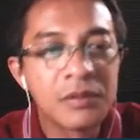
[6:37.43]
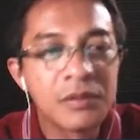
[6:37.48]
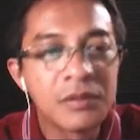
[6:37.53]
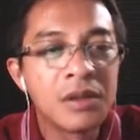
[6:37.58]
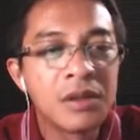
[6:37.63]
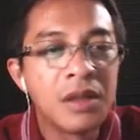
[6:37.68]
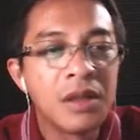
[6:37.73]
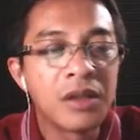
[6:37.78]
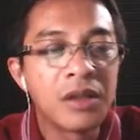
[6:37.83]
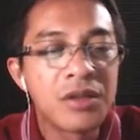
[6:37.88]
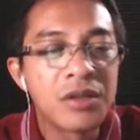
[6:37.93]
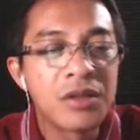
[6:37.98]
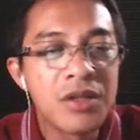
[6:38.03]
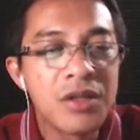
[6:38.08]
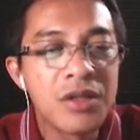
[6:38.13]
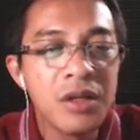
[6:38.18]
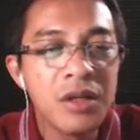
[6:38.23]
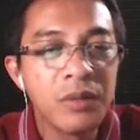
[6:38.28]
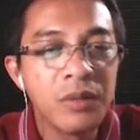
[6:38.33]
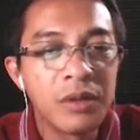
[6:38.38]
Letter
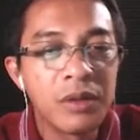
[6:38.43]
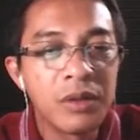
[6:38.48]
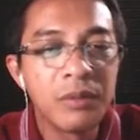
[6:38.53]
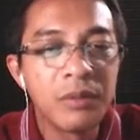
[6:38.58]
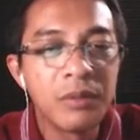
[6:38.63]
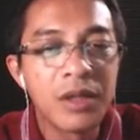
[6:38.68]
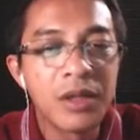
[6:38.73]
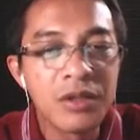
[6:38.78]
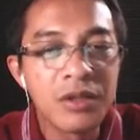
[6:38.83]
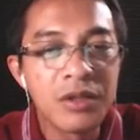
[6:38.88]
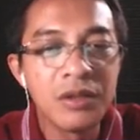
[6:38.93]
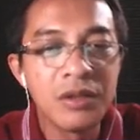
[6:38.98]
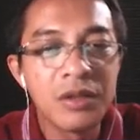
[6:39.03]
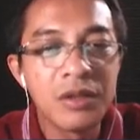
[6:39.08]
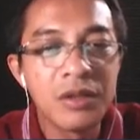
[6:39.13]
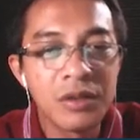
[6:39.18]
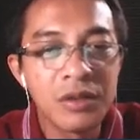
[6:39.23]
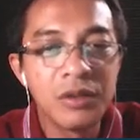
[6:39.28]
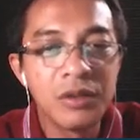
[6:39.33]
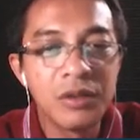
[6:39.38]
C, when the obligation
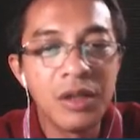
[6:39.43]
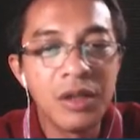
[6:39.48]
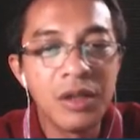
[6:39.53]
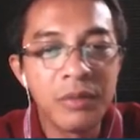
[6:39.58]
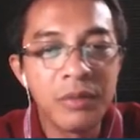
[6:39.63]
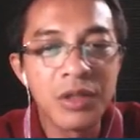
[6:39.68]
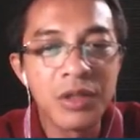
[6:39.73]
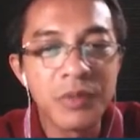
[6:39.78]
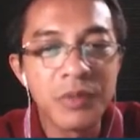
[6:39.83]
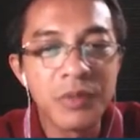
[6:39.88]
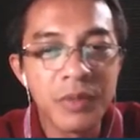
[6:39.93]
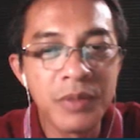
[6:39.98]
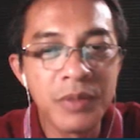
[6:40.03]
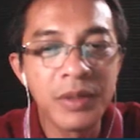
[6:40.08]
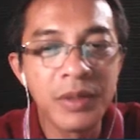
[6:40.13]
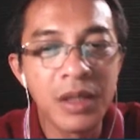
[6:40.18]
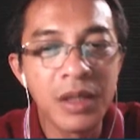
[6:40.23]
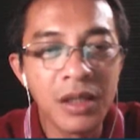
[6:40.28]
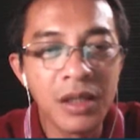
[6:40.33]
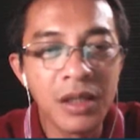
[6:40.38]
to deliver a specific
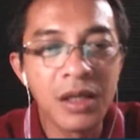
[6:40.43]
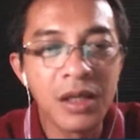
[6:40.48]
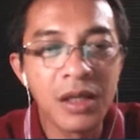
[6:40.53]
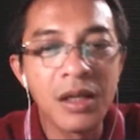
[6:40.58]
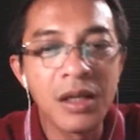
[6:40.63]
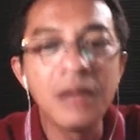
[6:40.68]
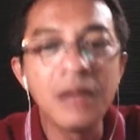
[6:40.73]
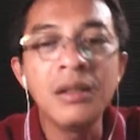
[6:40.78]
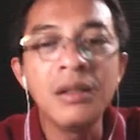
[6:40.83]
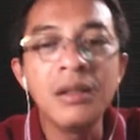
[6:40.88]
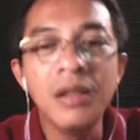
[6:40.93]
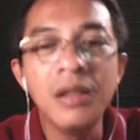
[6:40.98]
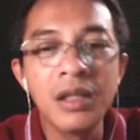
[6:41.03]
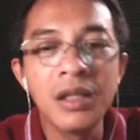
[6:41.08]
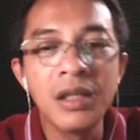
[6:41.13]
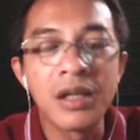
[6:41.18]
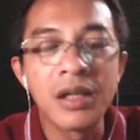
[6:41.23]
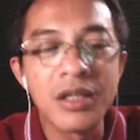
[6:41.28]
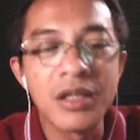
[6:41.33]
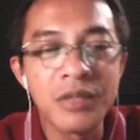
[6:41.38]
thing
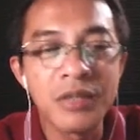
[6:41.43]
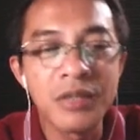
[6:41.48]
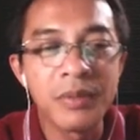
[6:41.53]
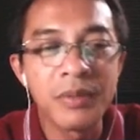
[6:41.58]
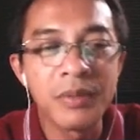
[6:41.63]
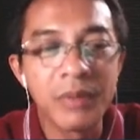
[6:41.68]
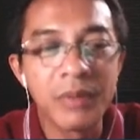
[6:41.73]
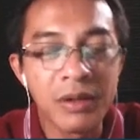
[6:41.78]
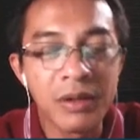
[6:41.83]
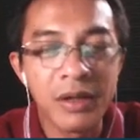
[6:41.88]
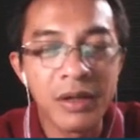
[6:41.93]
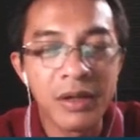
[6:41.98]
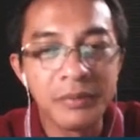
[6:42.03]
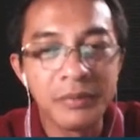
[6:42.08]
arises from a crime.